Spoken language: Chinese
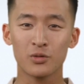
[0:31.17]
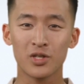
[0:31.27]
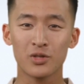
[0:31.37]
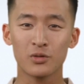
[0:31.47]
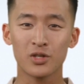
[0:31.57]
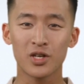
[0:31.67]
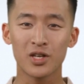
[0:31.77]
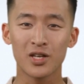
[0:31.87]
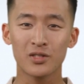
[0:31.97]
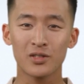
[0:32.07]
接下
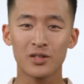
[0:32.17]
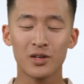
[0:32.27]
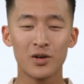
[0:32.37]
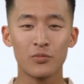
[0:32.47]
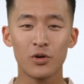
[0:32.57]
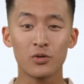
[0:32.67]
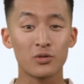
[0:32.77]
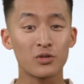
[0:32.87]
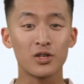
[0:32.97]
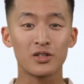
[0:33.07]
来，我们将
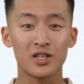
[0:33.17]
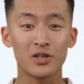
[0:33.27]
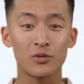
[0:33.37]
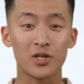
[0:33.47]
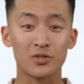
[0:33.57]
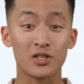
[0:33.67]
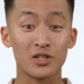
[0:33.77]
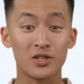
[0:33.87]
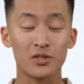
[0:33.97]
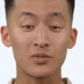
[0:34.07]
深入探讨这
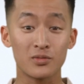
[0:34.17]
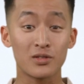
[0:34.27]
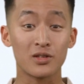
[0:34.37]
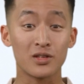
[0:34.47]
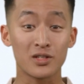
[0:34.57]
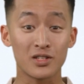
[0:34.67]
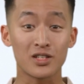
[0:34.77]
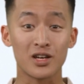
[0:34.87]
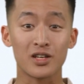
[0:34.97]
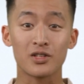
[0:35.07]
一消息的更多细
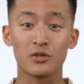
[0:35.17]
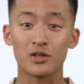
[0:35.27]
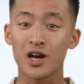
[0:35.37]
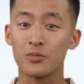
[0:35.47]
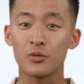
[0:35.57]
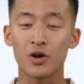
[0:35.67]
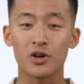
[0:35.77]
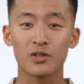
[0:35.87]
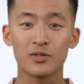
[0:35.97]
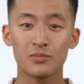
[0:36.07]
节和影响。
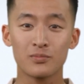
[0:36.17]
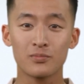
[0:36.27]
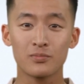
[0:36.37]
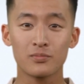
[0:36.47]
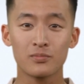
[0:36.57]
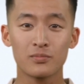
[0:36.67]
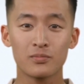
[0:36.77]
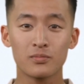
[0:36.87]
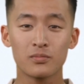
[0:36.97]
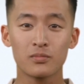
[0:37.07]
接下来，
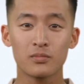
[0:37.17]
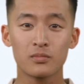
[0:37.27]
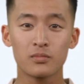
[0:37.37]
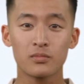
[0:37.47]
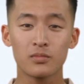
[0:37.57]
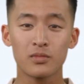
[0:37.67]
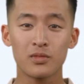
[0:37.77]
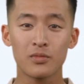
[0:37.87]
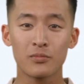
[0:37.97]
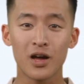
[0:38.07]
美国总统拜
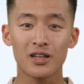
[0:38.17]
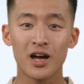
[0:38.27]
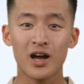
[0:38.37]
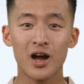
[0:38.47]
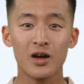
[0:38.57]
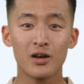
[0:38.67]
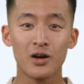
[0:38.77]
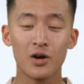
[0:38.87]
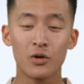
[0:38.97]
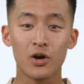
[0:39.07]
登的次子亨特·
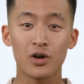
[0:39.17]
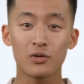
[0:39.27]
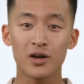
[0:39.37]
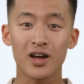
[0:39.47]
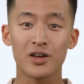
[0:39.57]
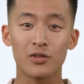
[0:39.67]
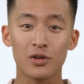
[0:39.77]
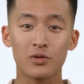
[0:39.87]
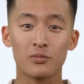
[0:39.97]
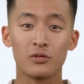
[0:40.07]
拜登因持
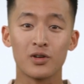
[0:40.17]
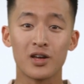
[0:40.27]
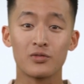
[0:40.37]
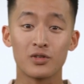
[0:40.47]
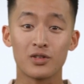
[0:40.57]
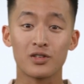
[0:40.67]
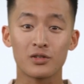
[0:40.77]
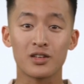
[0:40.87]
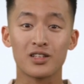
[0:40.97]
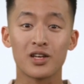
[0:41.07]
有枪支重罪被
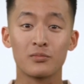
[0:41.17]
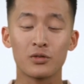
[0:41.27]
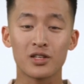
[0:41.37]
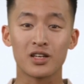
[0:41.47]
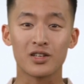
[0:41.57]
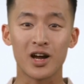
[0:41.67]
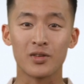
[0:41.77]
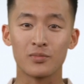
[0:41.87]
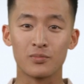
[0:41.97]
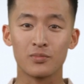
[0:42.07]
定罪，拜
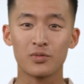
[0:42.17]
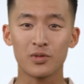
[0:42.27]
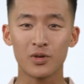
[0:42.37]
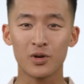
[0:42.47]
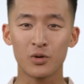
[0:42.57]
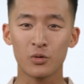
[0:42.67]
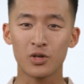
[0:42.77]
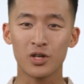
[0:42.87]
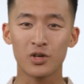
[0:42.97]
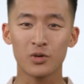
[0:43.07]
登迅速发表声
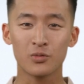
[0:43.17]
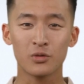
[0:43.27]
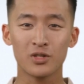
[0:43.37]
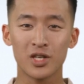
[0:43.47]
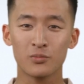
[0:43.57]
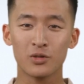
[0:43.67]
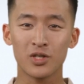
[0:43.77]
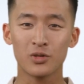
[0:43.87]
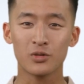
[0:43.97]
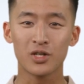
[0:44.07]
明，表达了对儿
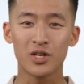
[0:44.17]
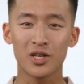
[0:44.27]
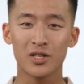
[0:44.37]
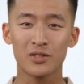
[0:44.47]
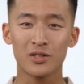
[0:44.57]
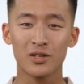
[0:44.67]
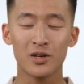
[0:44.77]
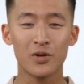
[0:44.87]
子的爱与支持。